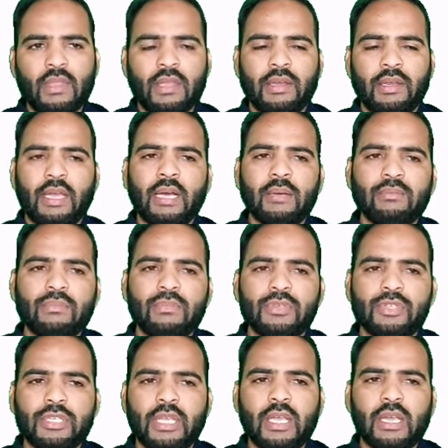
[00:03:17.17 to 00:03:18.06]
नाम
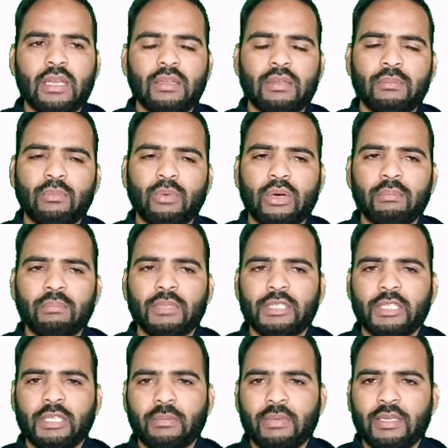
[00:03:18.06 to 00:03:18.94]
शेख
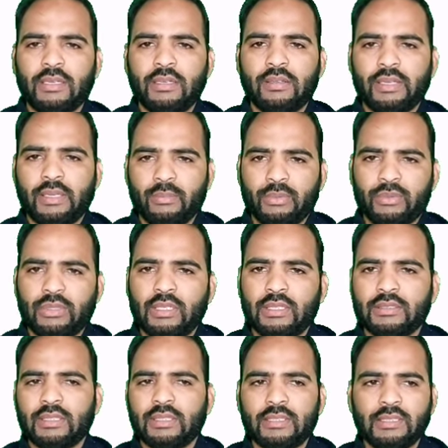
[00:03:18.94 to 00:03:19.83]
मोहम्मद इकबाल रहमत
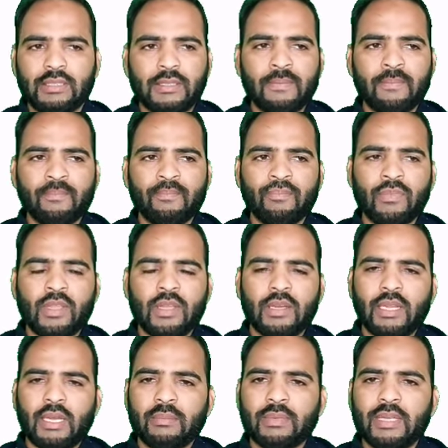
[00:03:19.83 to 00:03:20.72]
ताल
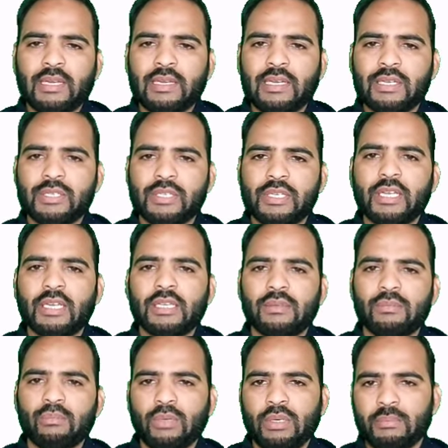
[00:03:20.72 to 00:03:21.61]
नाम क्या इनका शेख
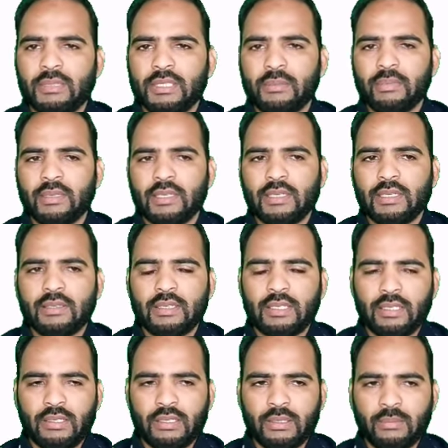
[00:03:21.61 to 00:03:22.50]
मोहम्मद इबला
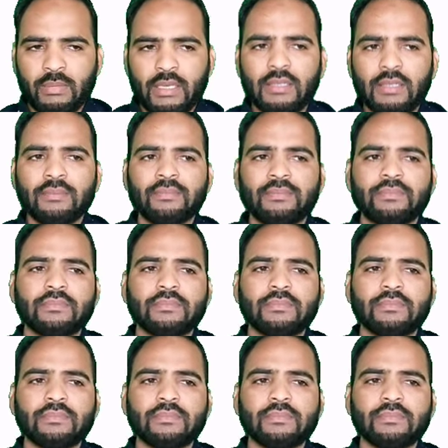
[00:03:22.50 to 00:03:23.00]
इकबाल